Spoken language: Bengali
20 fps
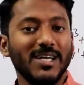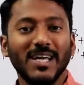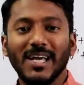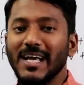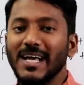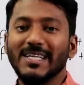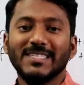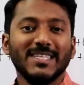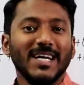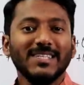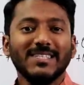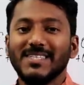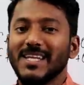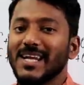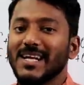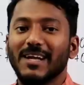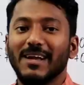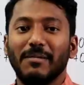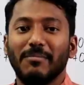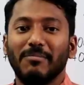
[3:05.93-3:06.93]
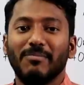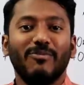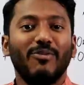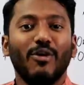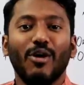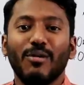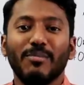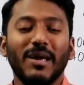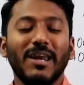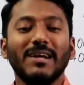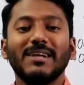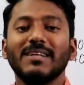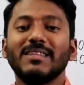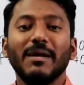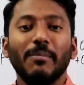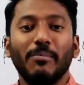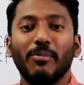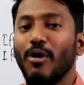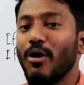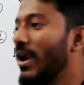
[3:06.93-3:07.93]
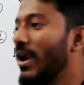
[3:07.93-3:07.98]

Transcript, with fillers: আছে জাস্ট একটা ফর্মালিটিতে